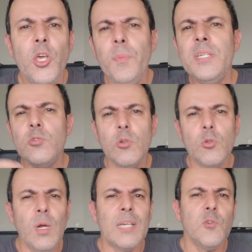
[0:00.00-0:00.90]
e uma
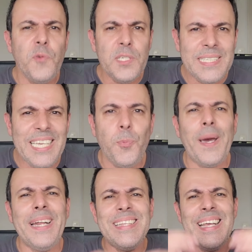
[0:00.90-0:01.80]
estrutura suficiente
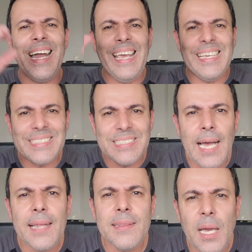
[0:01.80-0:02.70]
para entregar
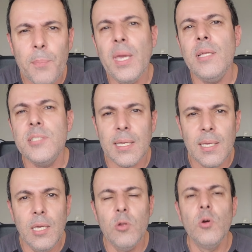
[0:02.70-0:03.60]
exatamente
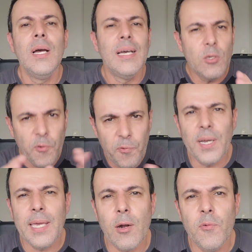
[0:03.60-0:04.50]
aquilo que o fã quer